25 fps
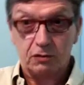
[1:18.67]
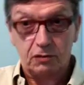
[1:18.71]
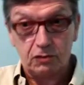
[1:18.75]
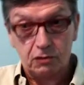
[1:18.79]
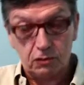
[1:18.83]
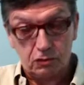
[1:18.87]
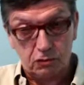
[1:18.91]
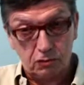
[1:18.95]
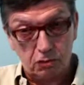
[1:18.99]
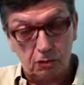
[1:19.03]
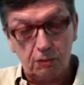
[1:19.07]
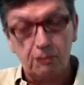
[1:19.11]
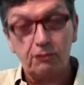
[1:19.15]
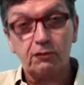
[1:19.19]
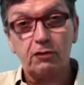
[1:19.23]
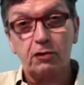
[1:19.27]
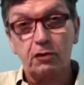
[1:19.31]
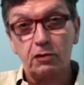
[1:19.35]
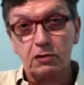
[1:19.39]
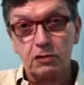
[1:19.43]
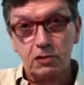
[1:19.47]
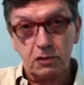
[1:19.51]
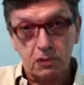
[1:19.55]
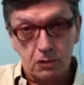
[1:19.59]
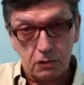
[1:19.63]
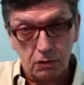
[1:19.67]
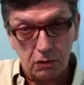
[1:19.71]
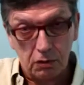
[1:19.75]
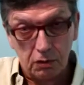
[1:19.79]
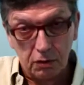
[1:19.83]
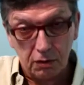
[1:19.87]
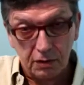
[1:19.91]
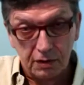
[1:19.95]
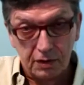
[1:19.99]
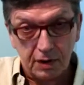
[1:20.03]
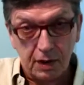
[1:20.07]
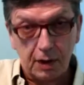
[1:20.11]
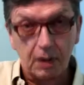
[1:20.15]
Sauf que sur
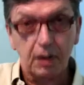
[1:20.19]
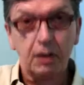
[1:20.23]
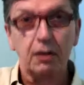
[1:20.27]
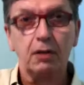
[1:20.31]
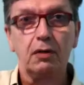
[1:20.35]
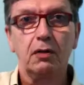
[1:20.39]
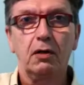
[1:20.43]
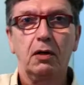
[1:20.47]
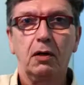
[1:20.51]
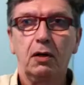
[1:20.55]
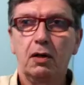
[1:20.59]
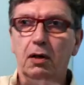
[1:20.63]
le terrain,